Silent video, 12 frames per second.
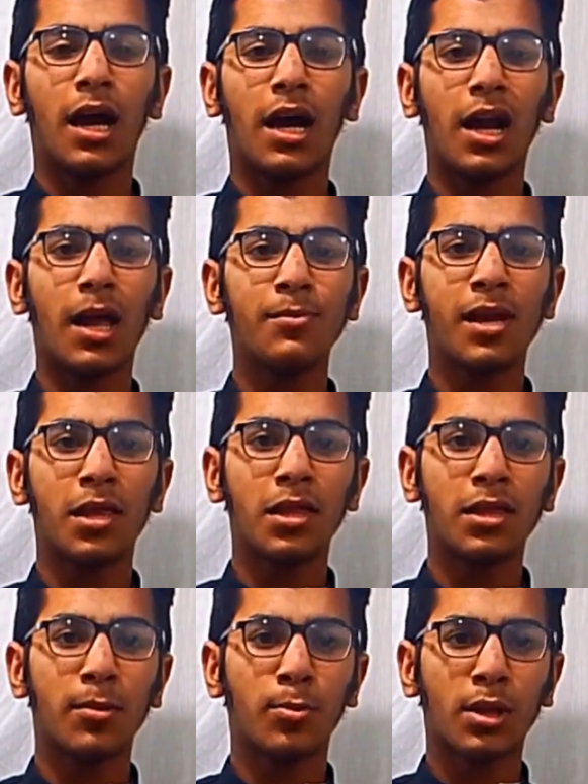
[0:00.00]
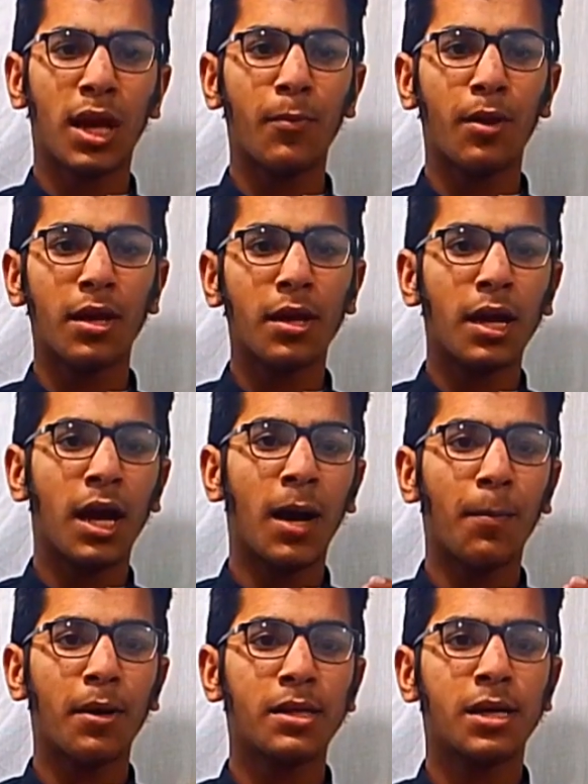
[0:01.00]
अगर आप जैसे ही सब्सक्राइब करेंगे
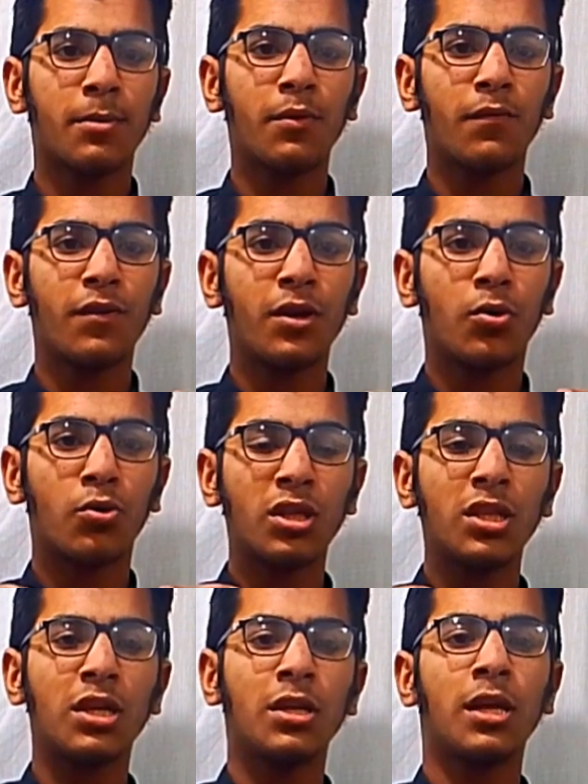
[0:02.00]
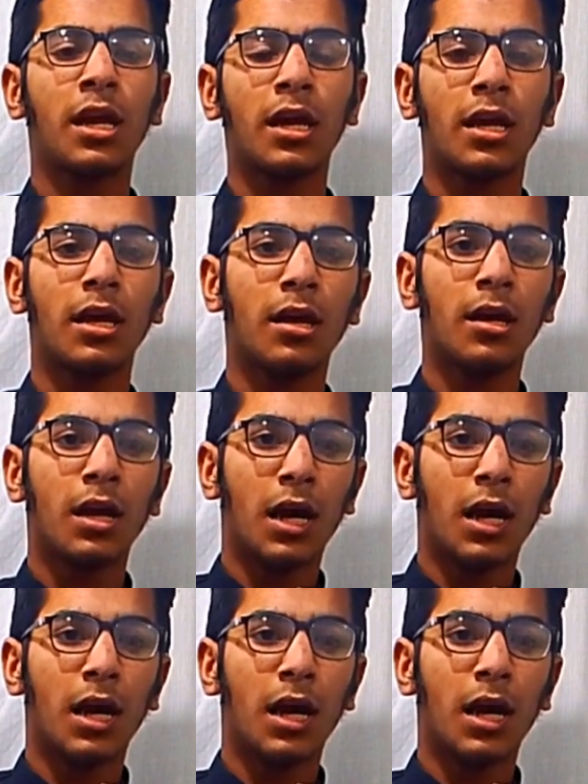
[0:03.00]
आपके सामने वो वीडियो खुद ही दिखी जाएगी